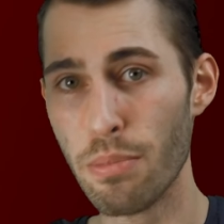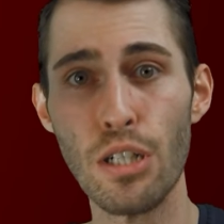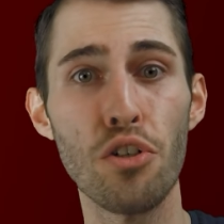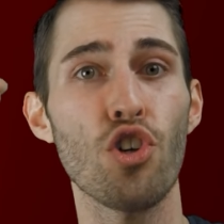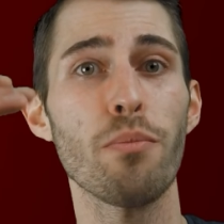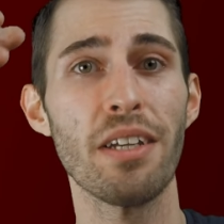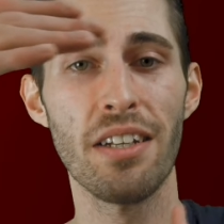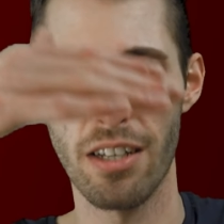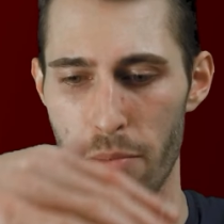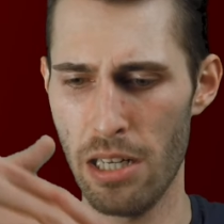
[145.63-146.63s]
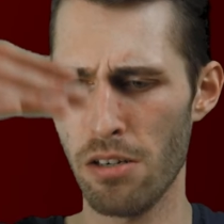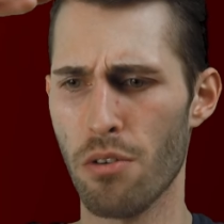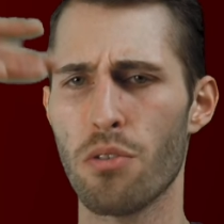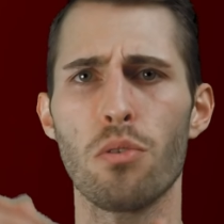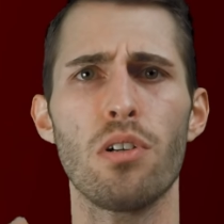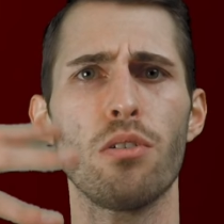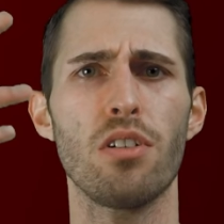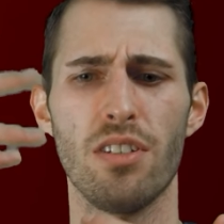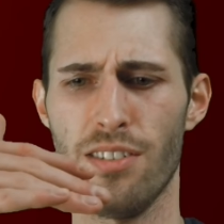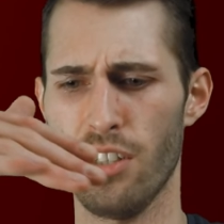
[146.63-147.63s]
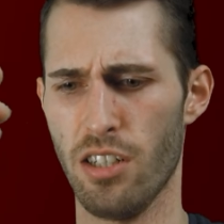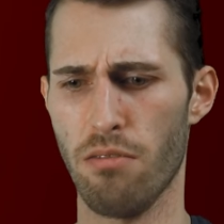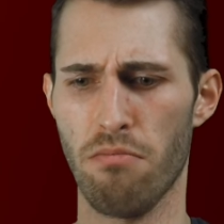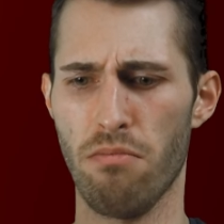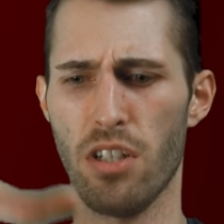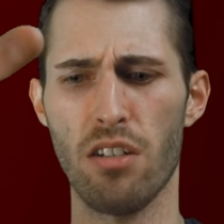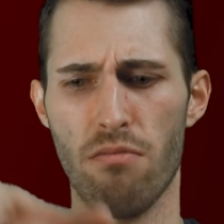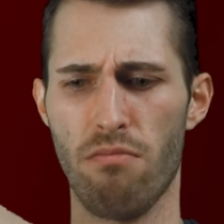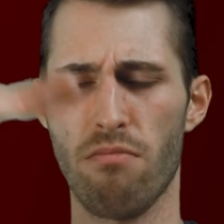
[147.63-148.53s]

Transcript: Bildschirme in der Mittelkonsole oder in der. Na.